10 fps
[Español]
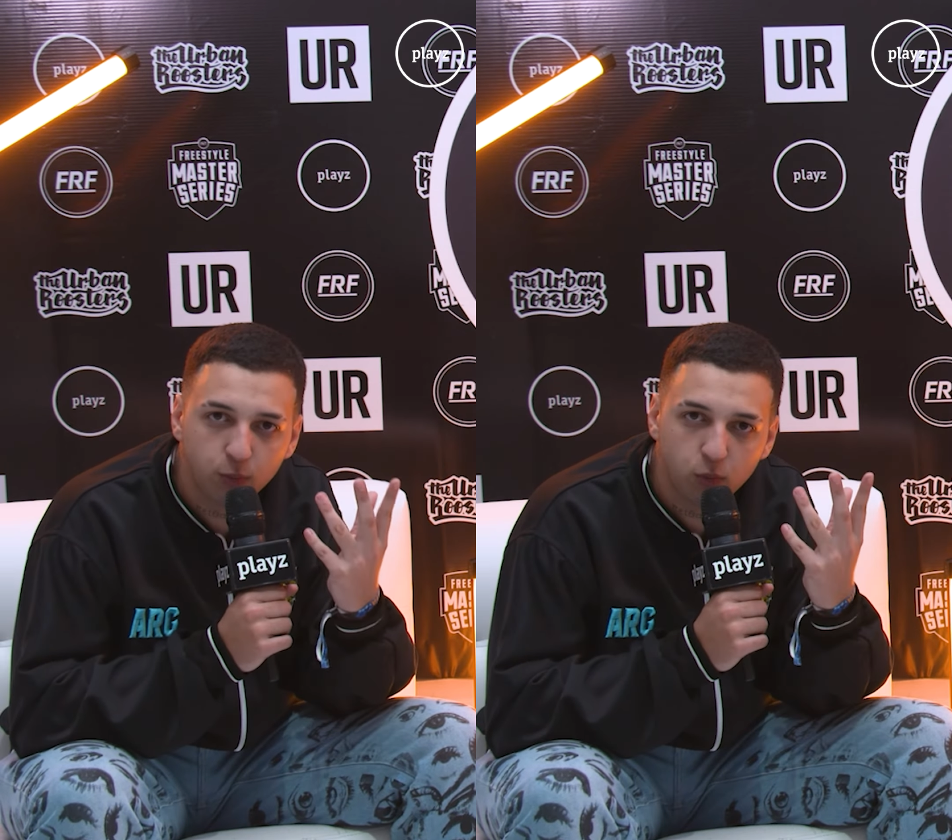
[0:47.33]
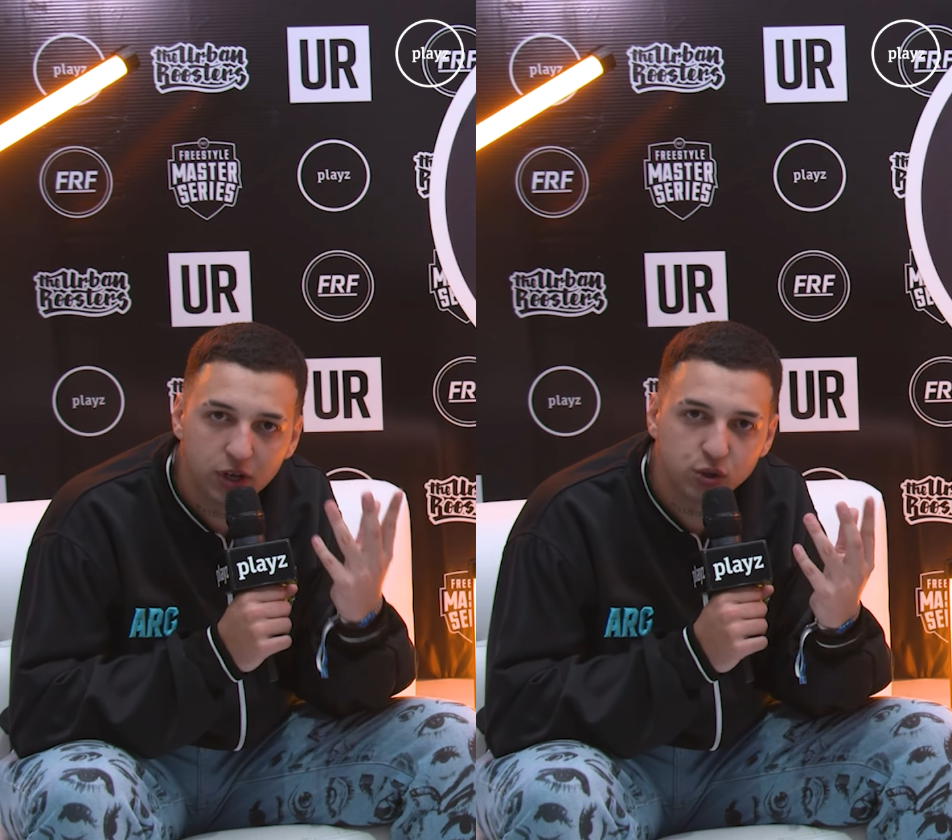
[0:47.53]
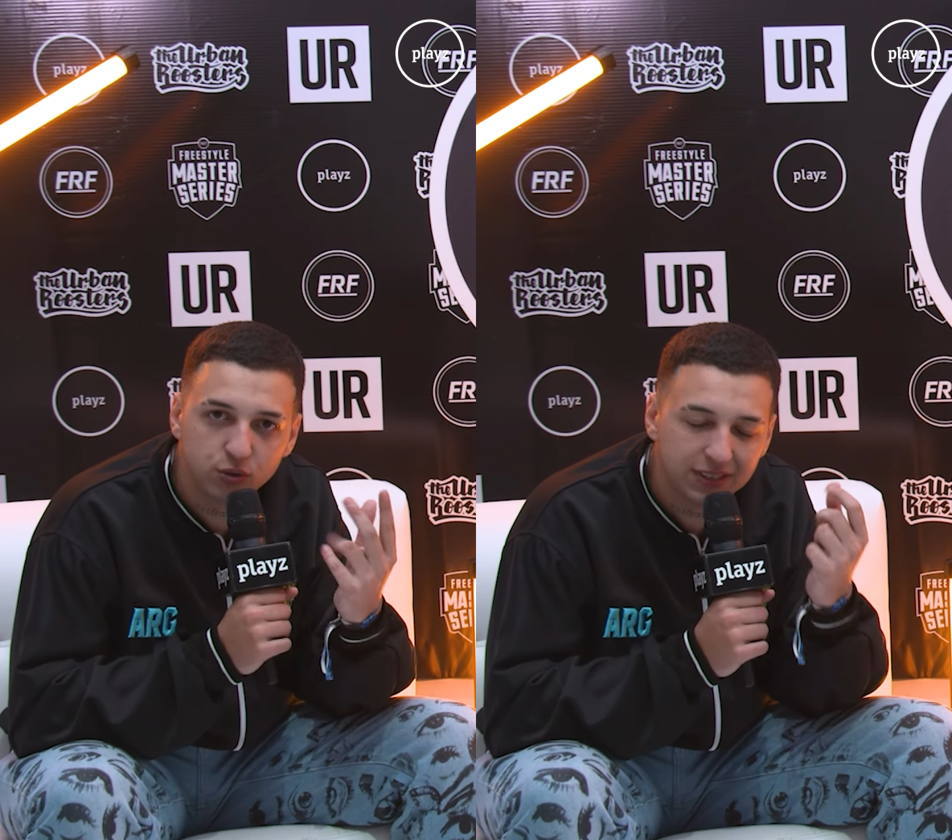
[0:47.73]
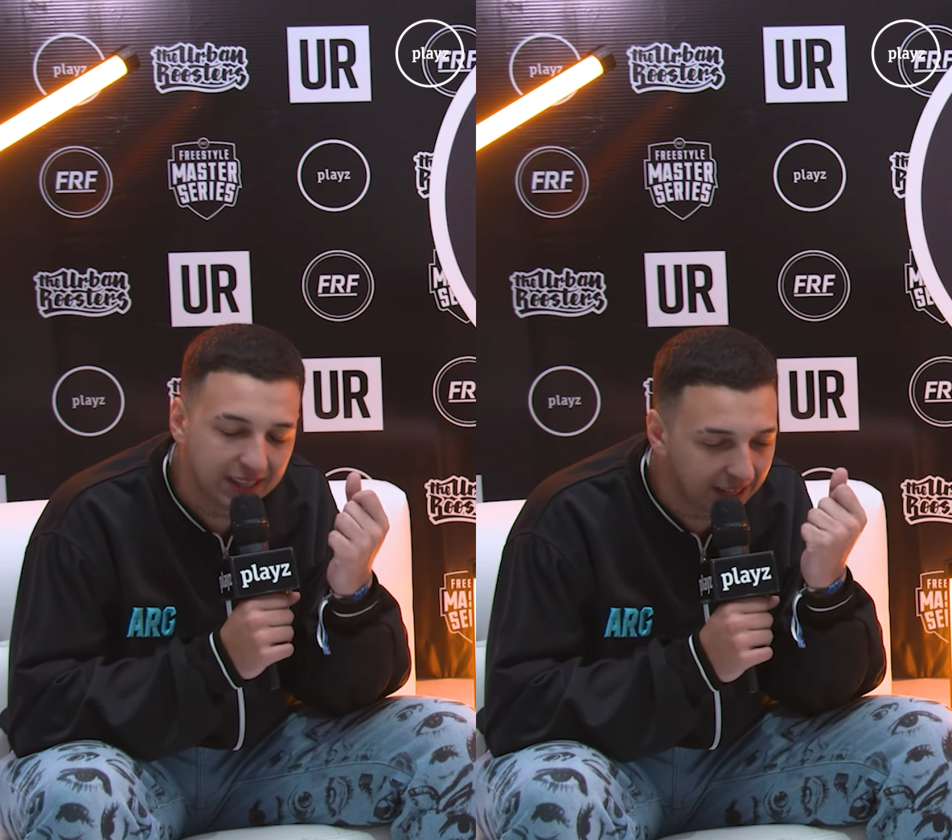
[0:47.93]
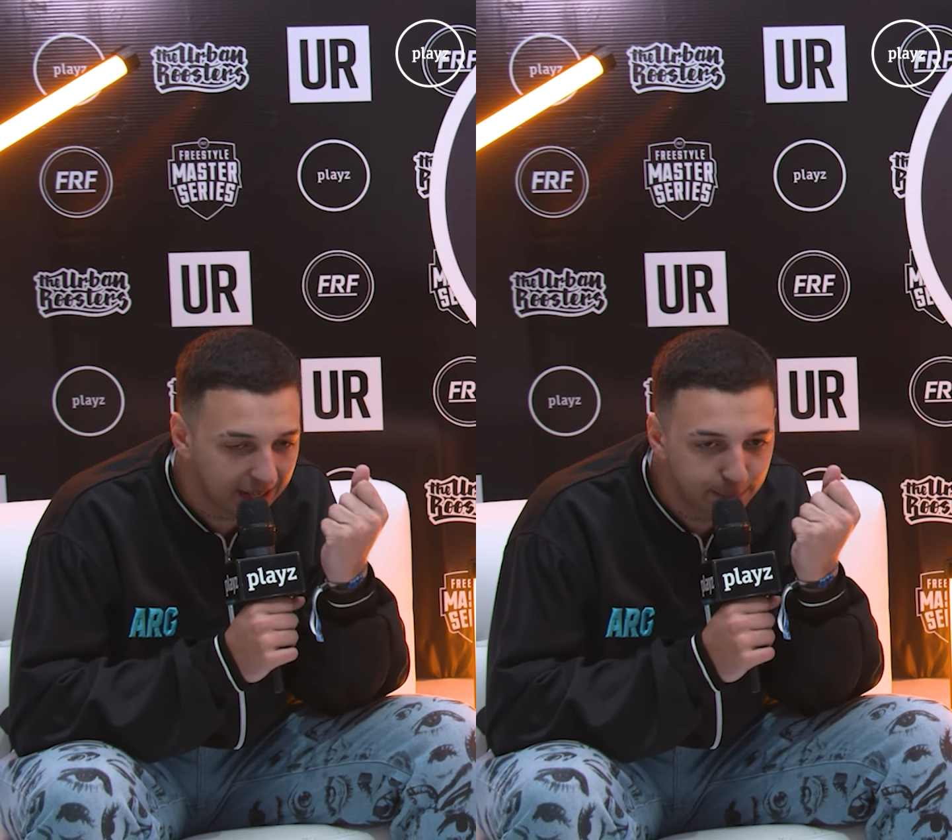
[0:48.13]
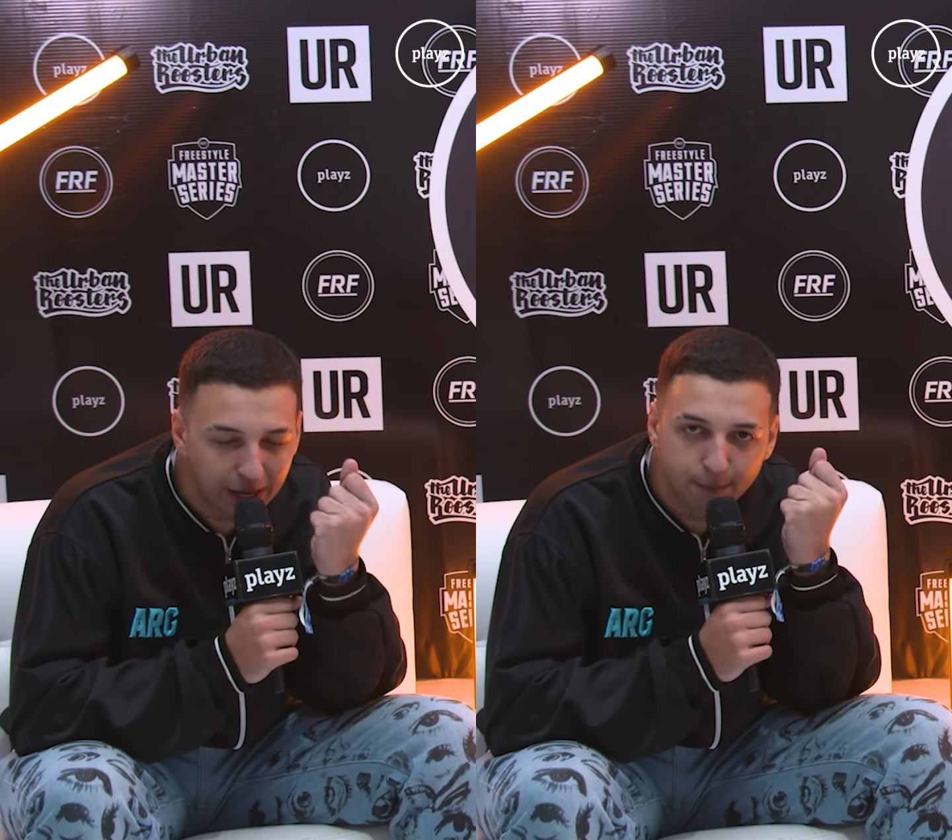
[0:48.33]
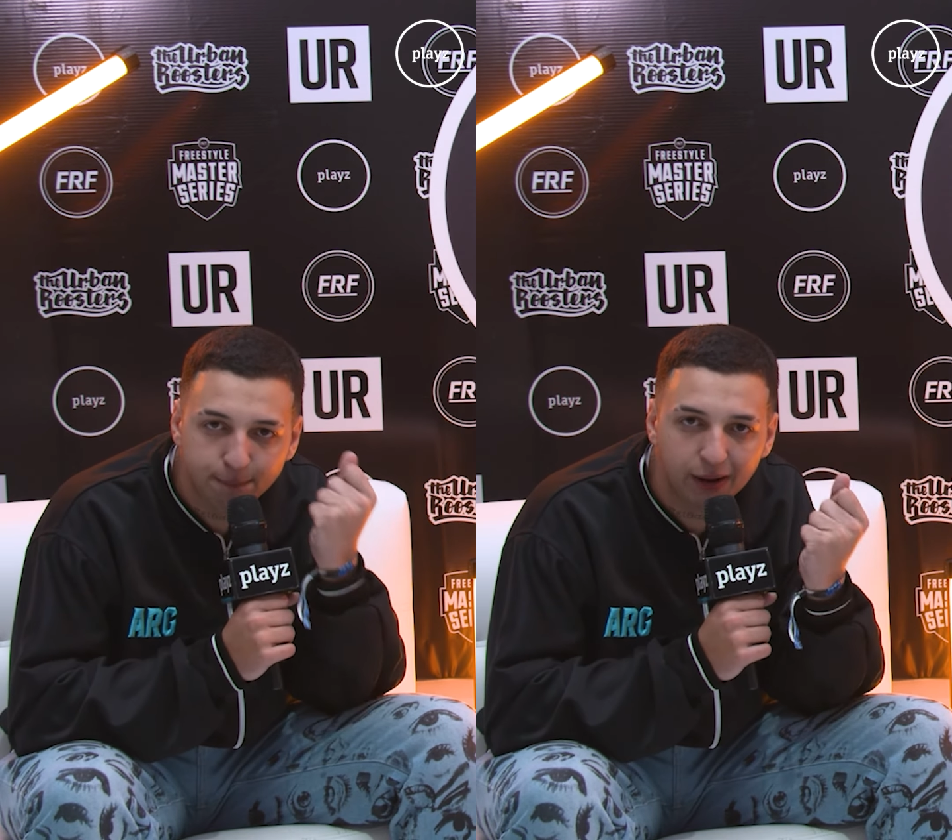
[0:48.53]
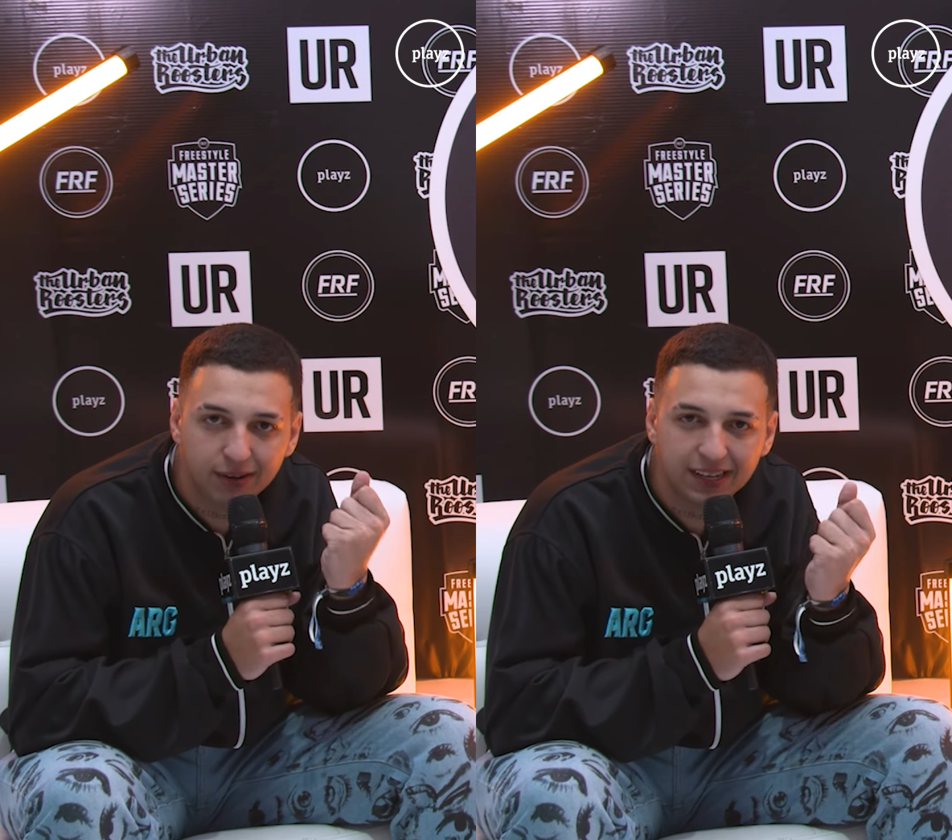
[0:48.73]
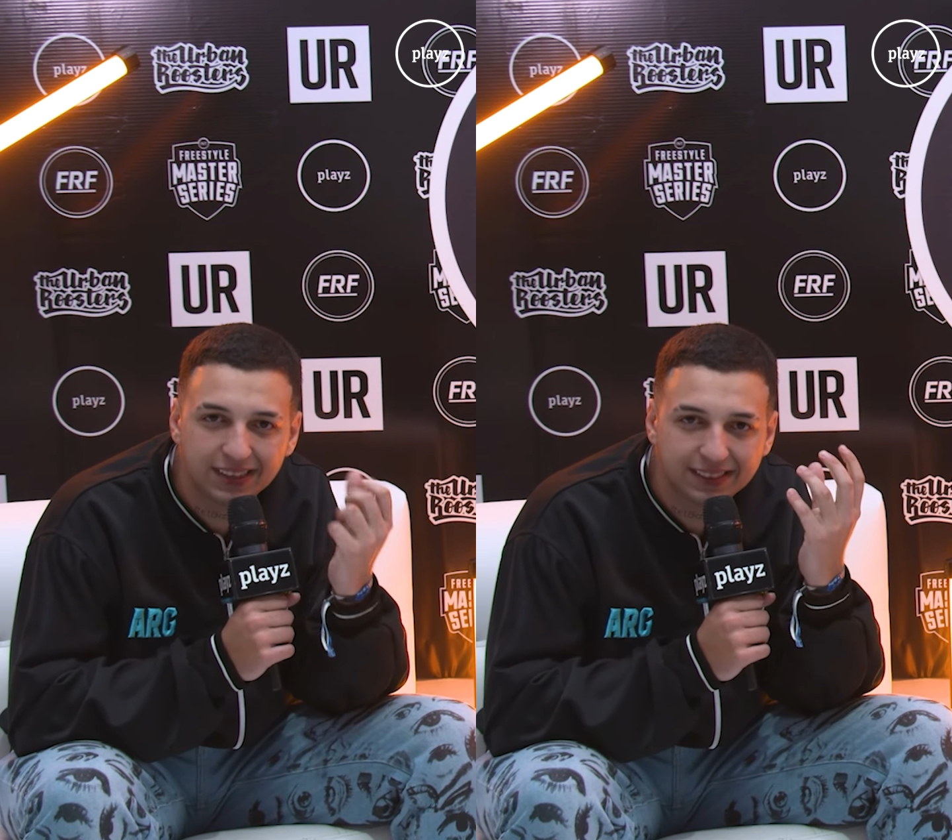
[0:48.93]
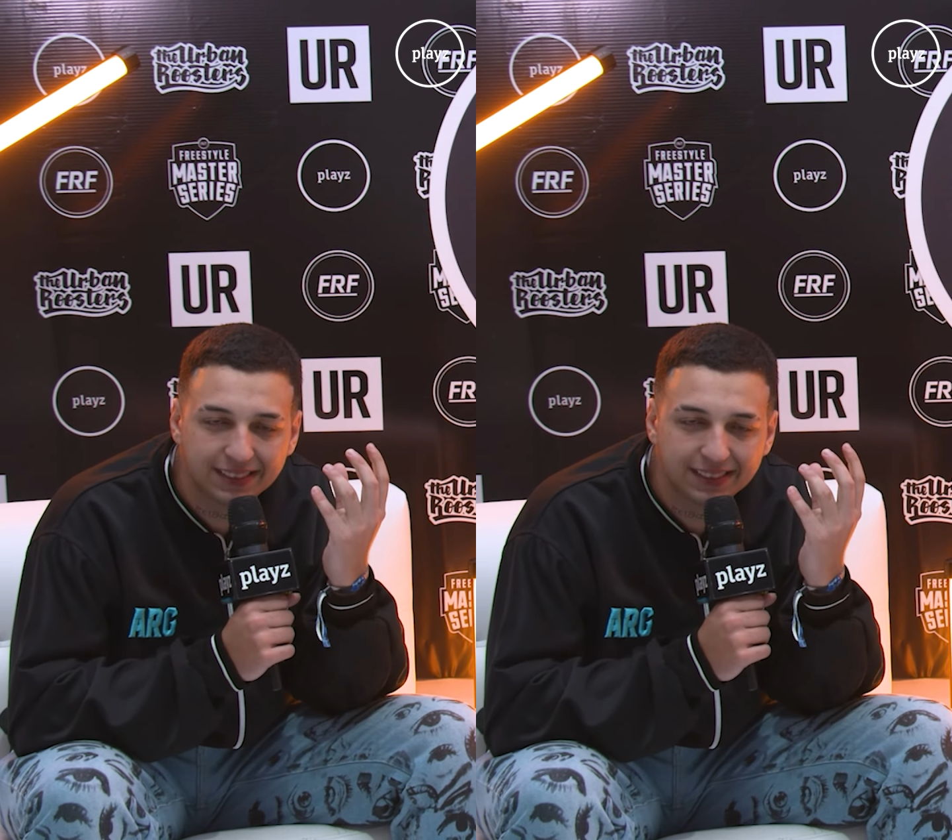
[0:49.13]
guachos, es repalpable.